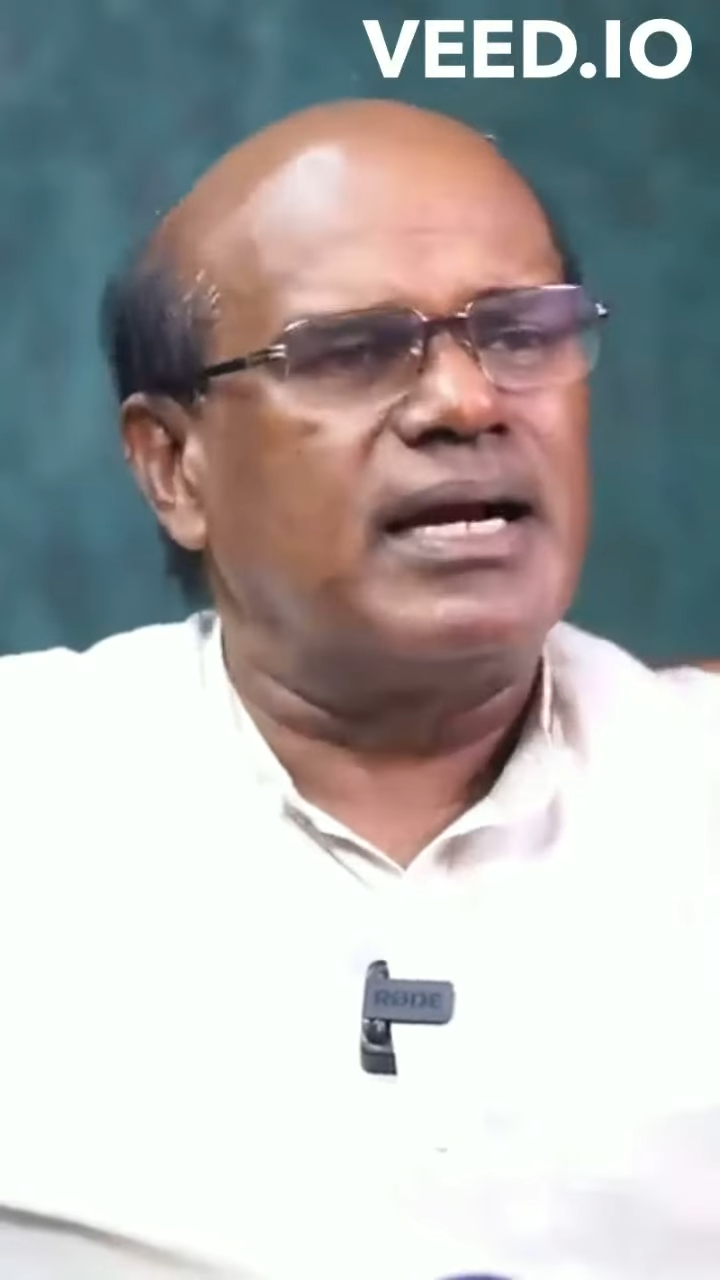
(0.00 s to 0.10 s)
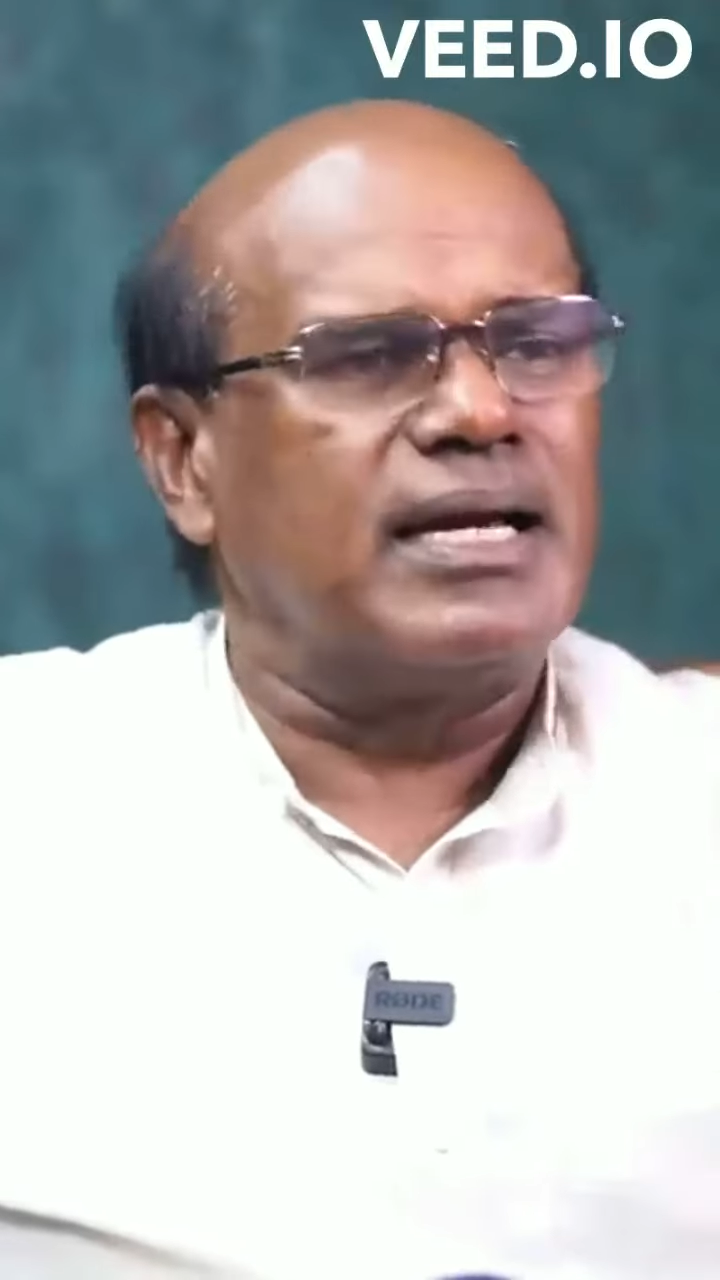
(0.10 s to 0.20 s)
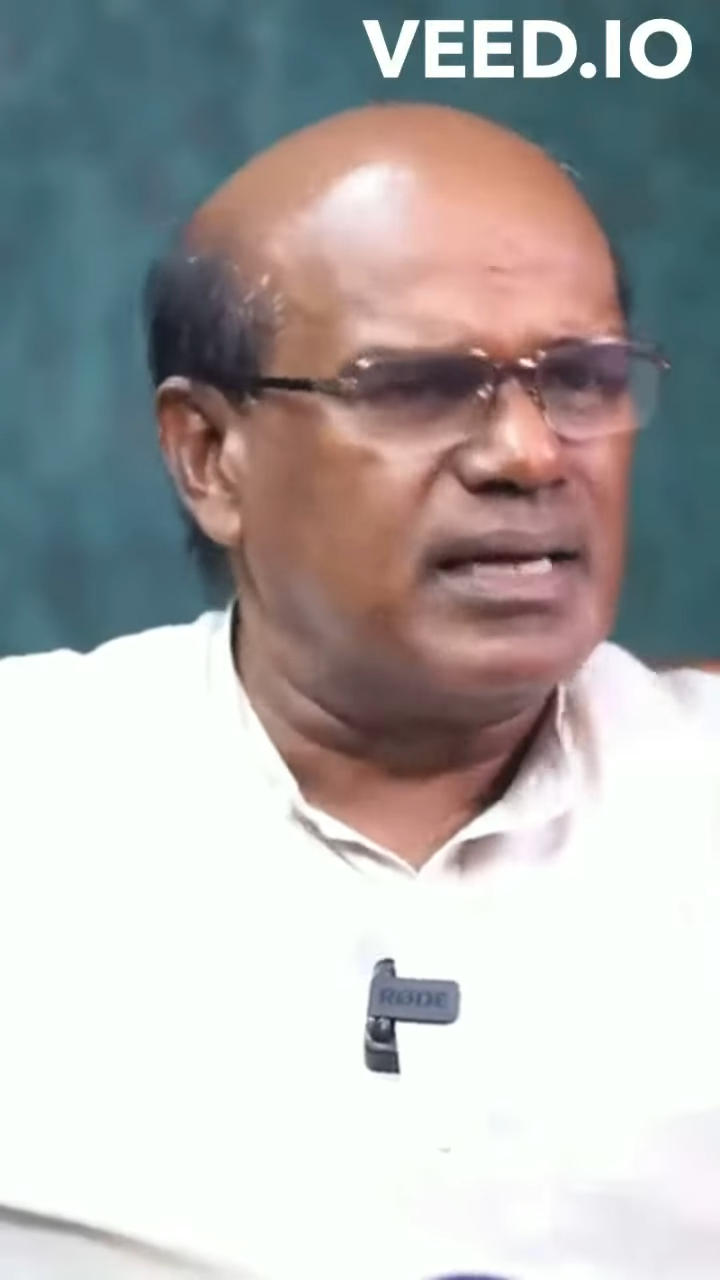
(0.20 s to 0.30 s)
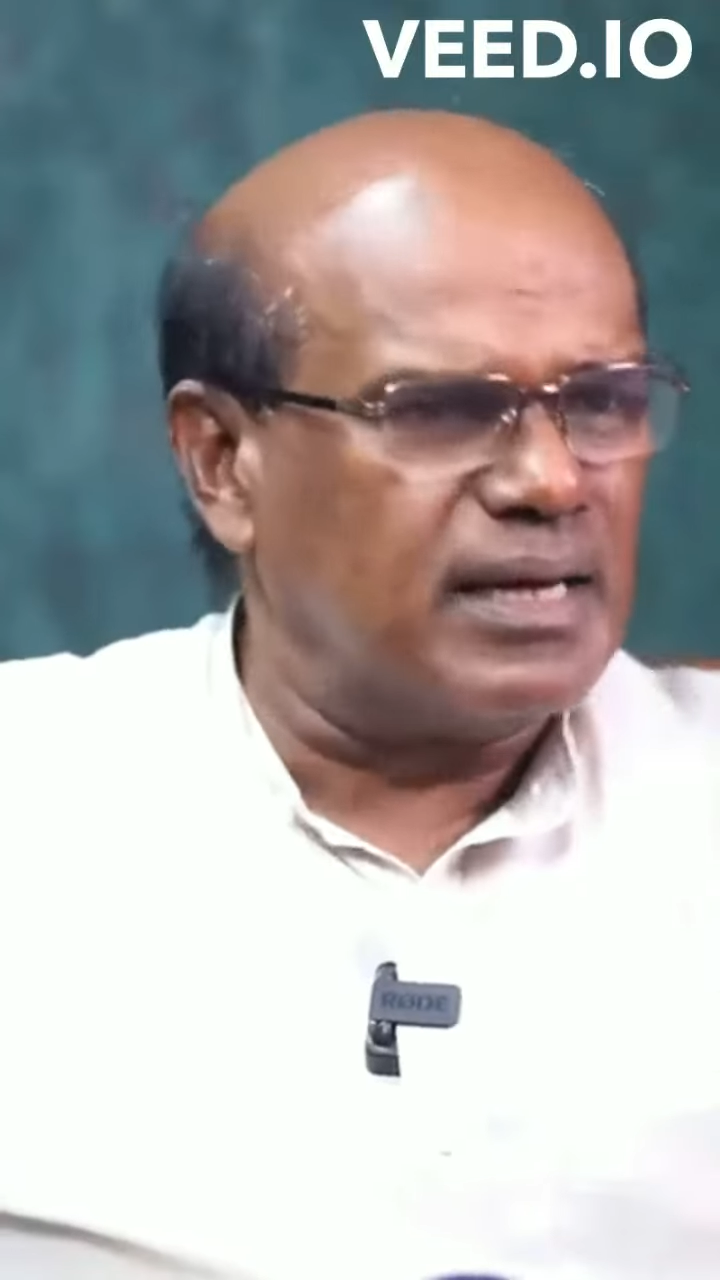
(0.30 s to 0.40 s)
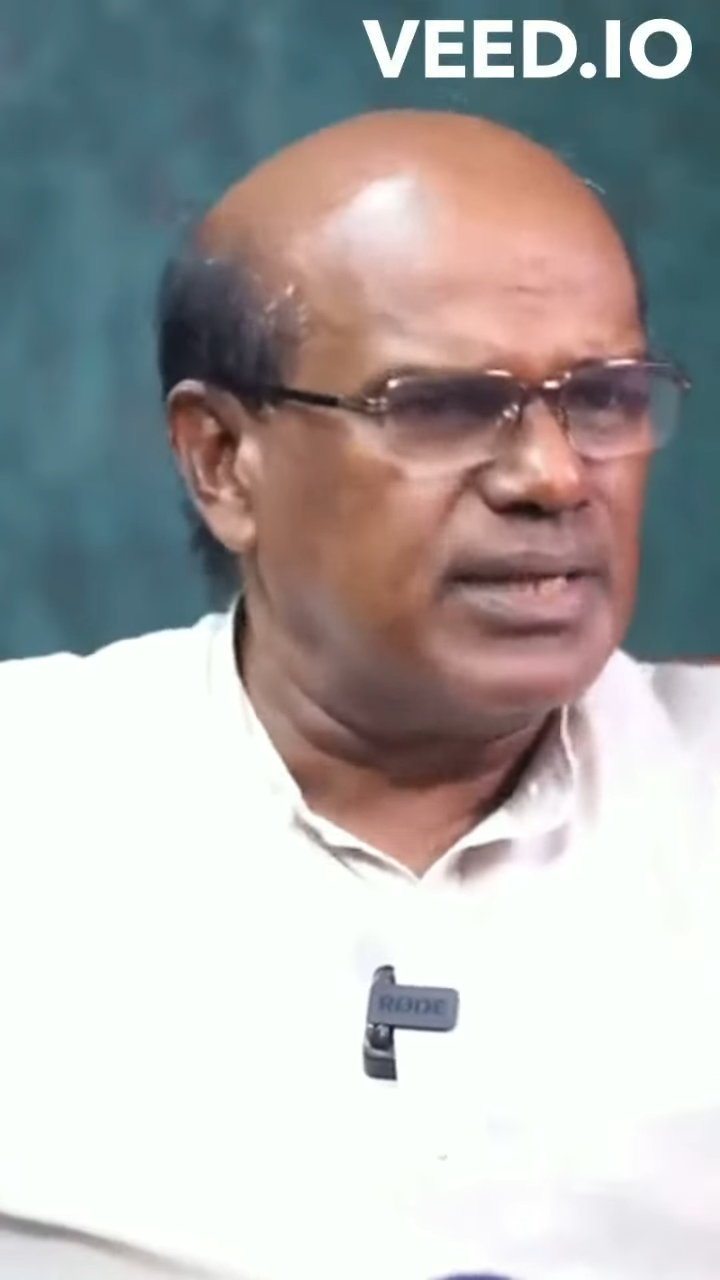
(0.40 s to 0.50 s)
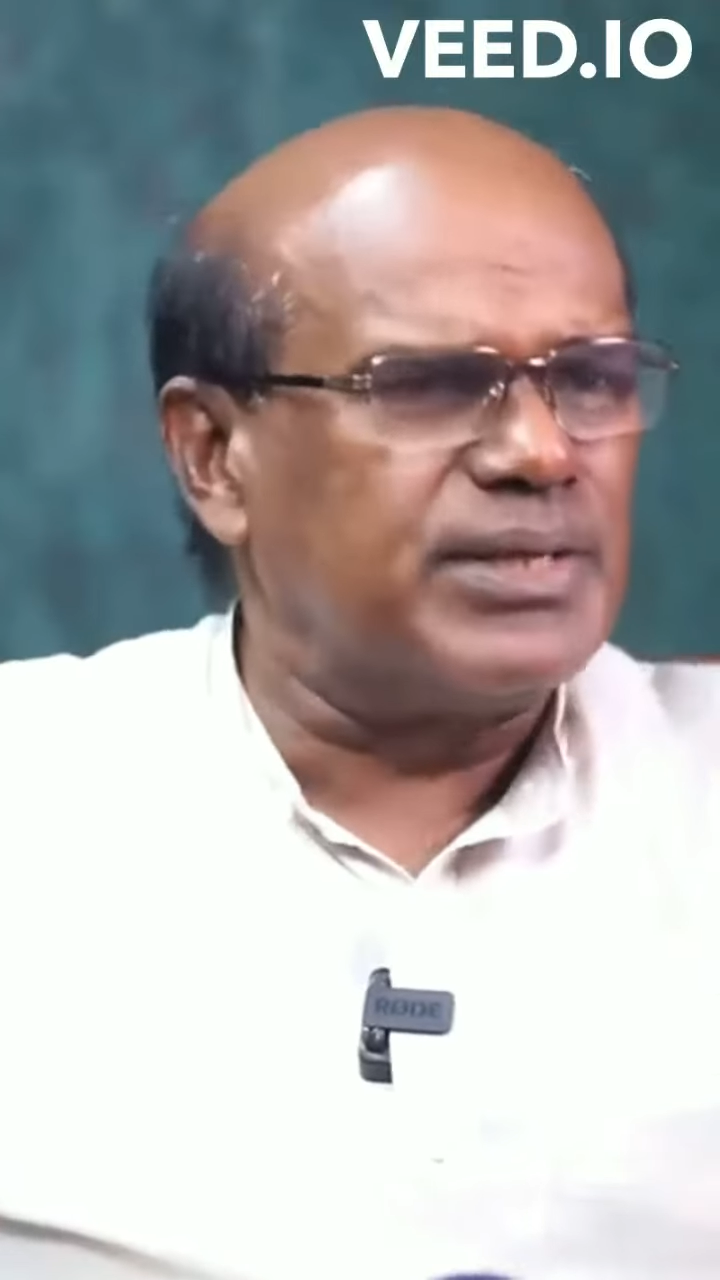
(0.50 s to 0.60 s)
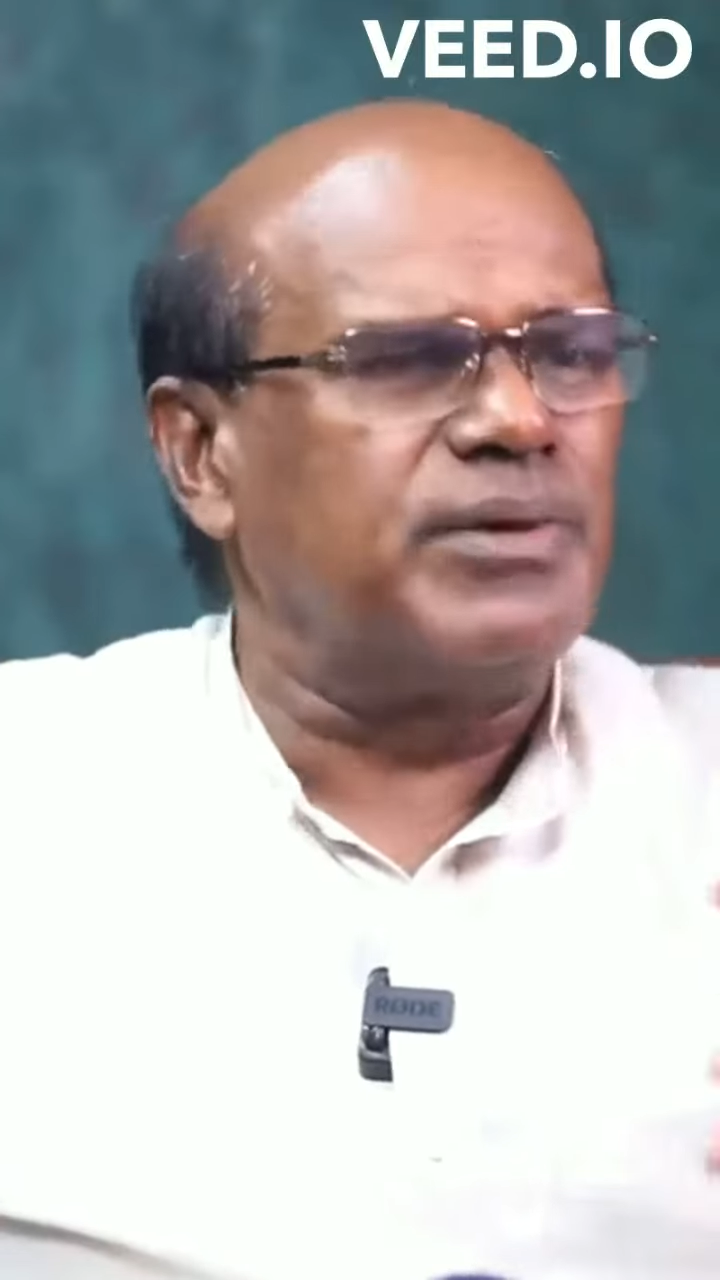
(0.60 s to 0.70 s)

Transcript: கணக்கு ரெண்டு